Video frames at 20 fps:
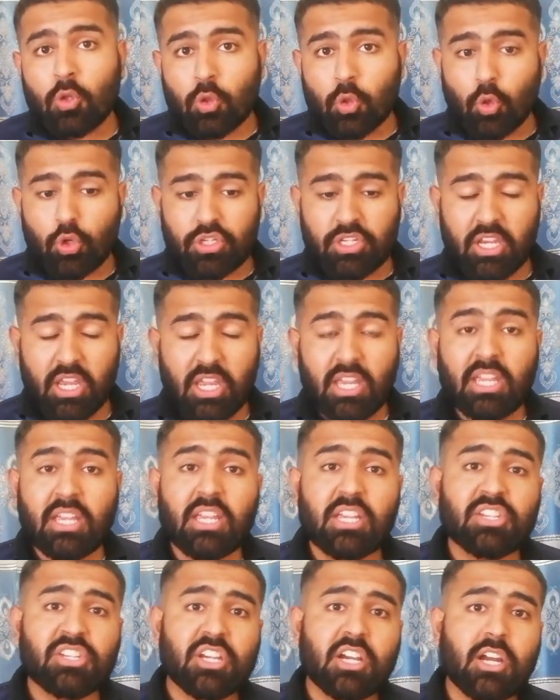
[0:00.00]
तो ये ही
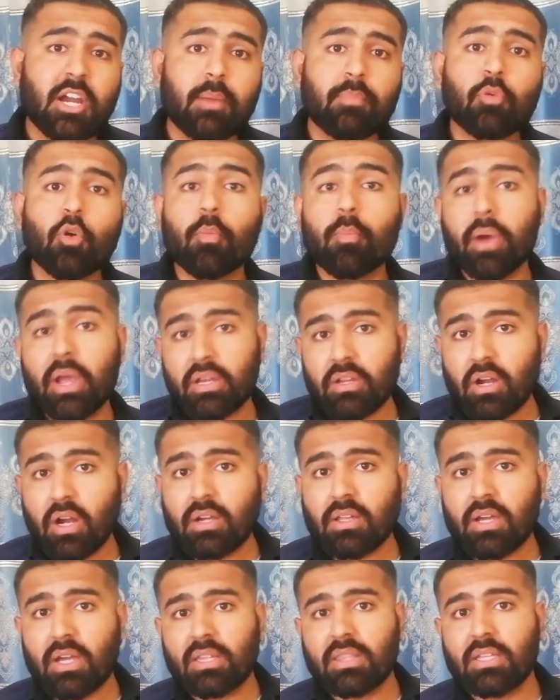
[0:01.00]
एशिया कप को
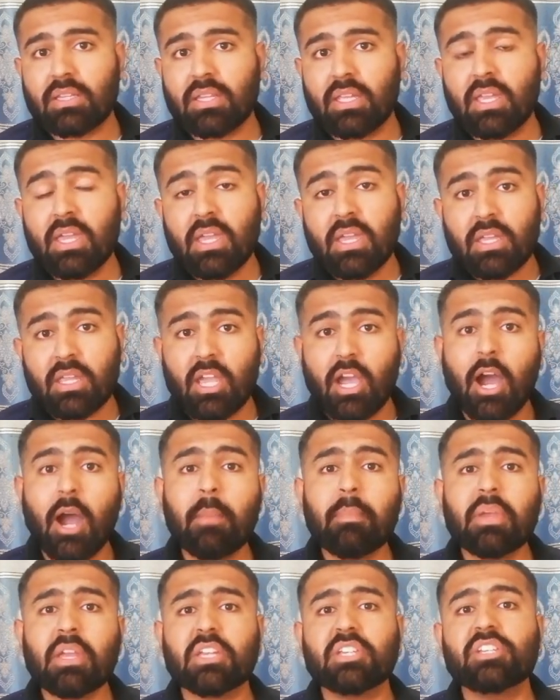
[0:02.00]
बाइकाट कर देते कि
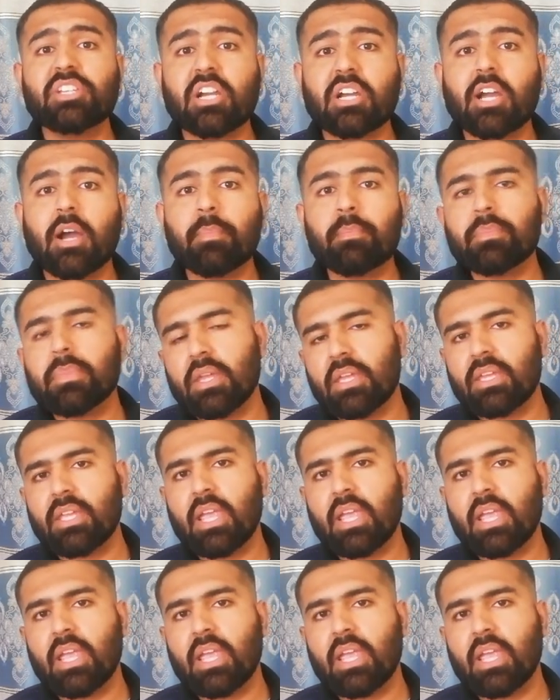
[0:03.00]
हम एशिया कप नहीं